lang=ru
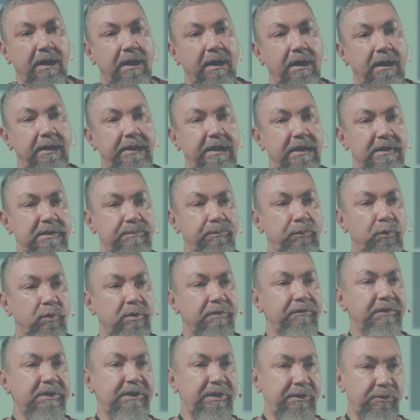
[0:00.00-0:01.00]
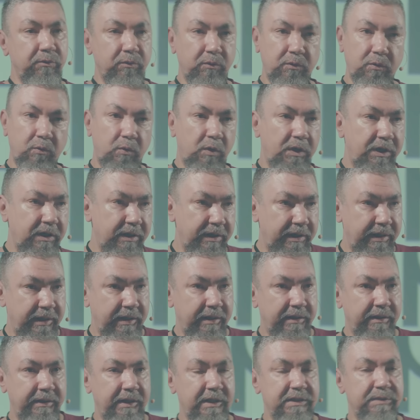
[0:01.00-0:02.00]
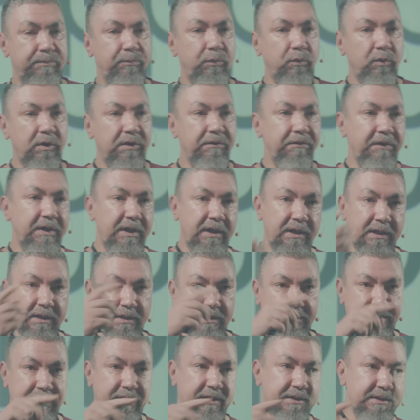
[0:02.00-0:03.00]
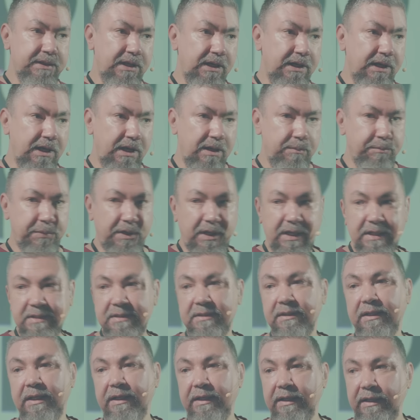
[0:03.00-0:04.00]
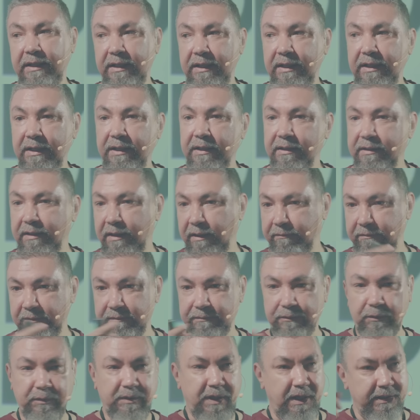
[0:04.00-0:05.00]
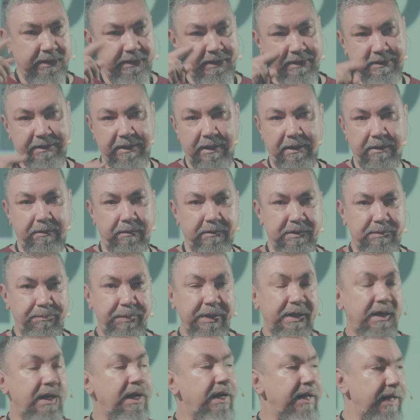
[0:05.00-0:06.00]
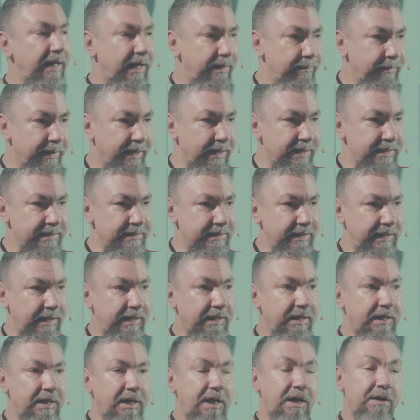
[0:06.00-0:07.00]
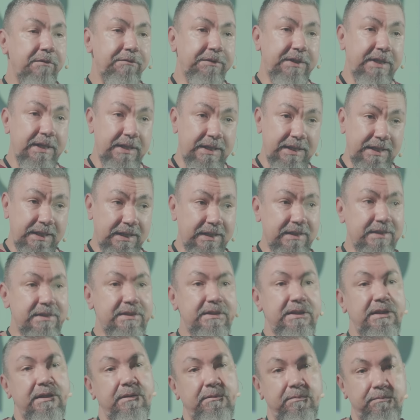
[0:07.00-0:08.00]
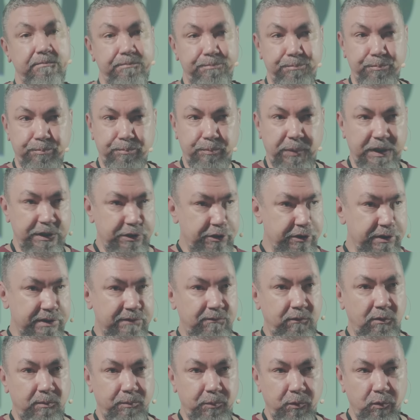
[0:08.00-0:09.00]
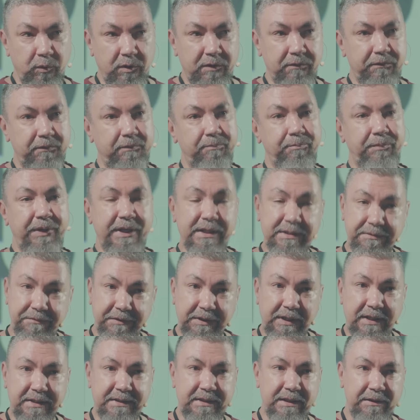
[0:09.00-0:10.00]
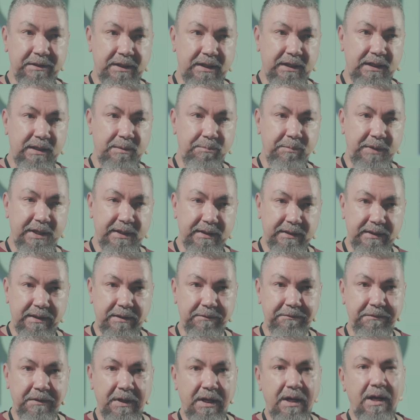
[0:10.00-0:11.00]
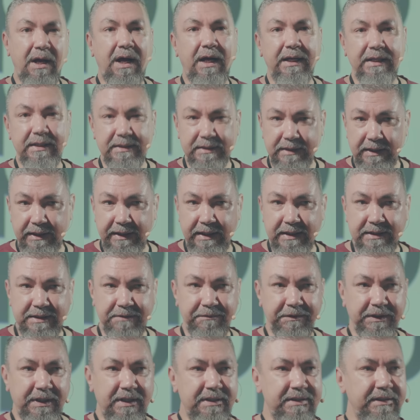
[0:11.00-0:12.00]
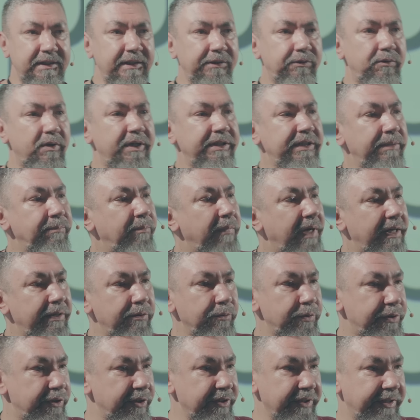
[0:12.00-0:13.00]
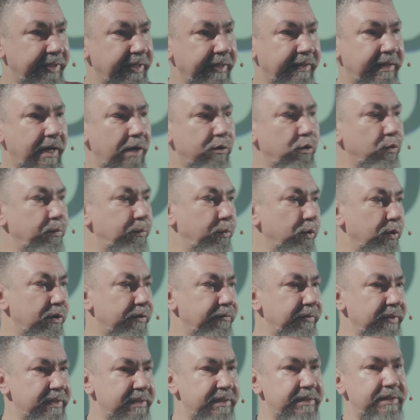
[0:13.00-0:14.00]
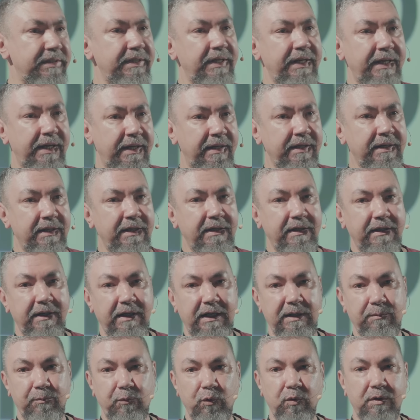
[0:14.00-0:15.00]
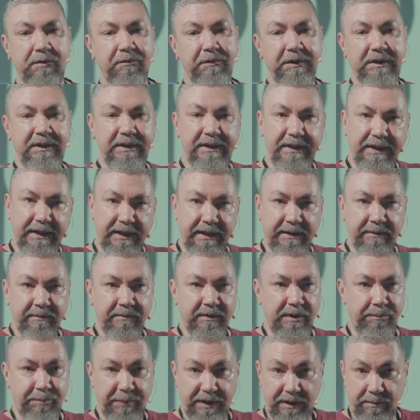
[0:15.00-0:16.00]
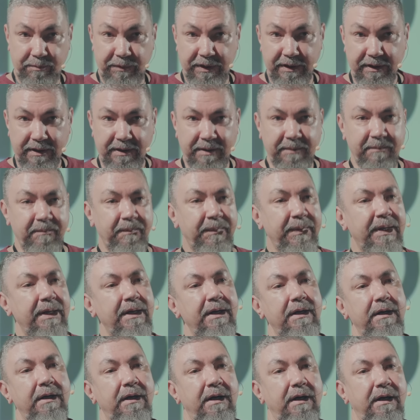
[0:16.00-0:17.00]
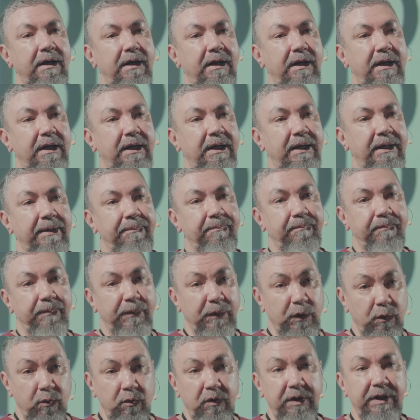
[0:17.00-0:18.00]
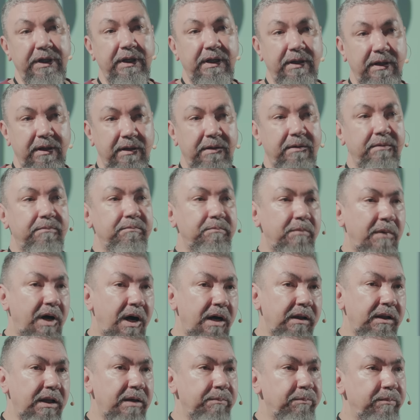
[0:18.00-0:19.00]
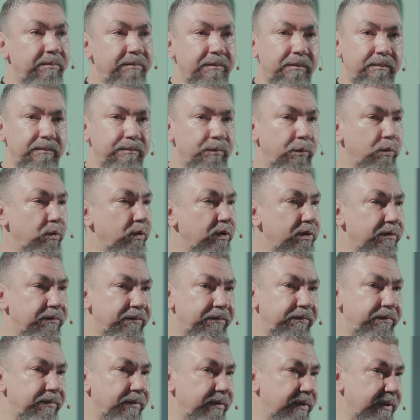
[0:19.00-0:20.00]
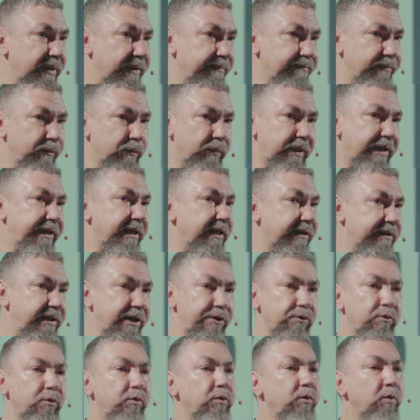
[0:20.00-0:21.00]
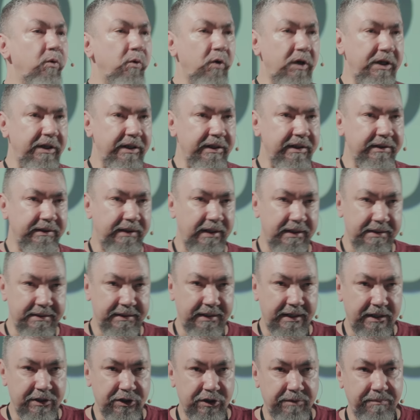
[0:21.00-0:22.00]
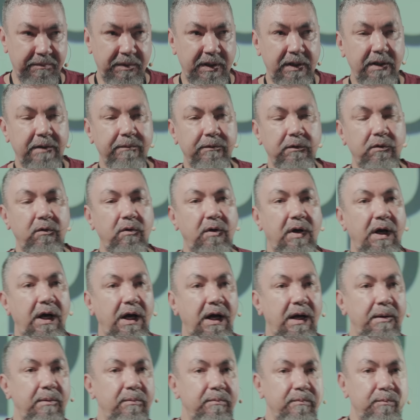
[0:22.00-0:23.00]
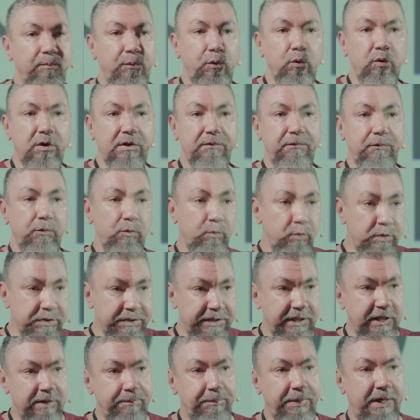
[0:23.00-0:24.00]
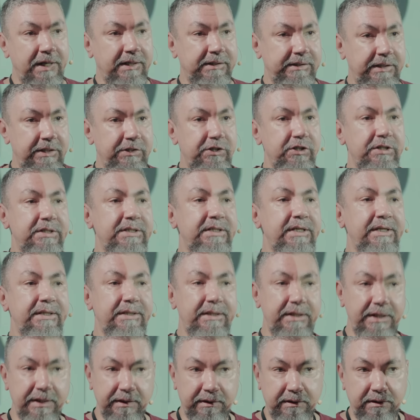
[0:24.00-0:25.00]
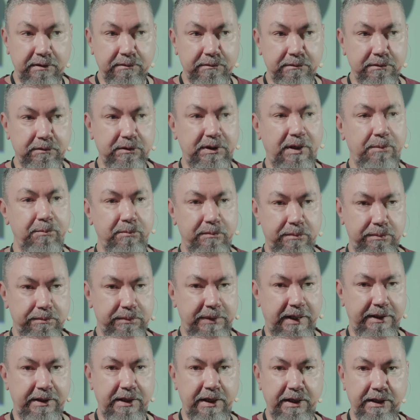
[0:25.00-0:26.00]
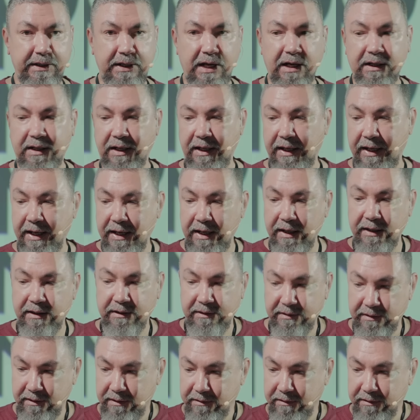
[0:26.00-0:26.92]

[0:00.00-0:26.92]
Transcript: э, есть буквы треугольные, есть буквы зигзагообразные или, ну как, не знаю, спиралеобразные. В кириллице большинство букв без выносных элементов, а если есть выносные, то они малюсенькие, как у буквы «С» или буквы «Д», например. Эм, ну и мало букв, э, ну таких треугольных, так скажем. Ну а букв узких практически нет. Ну там такие как L